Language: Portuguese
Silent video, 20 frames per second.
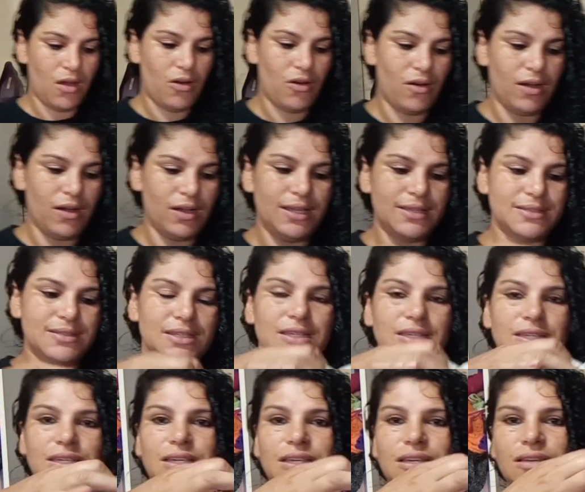Ó, essa
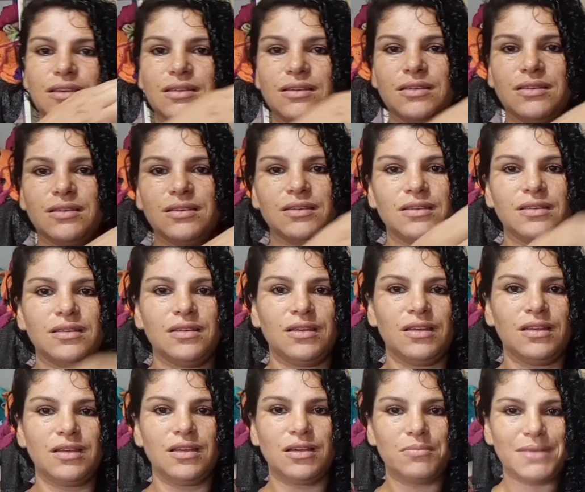aqui
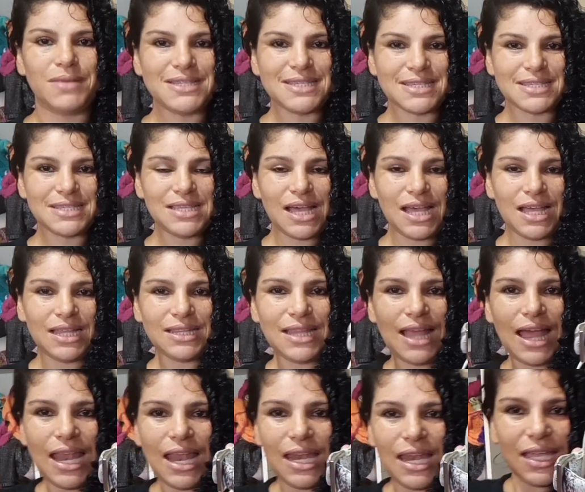uma
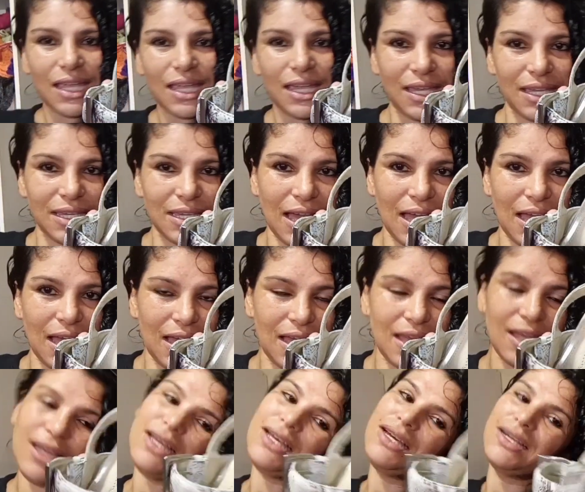
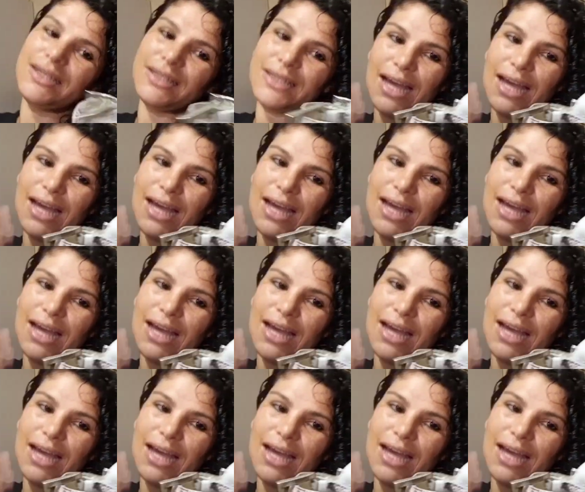sandalinha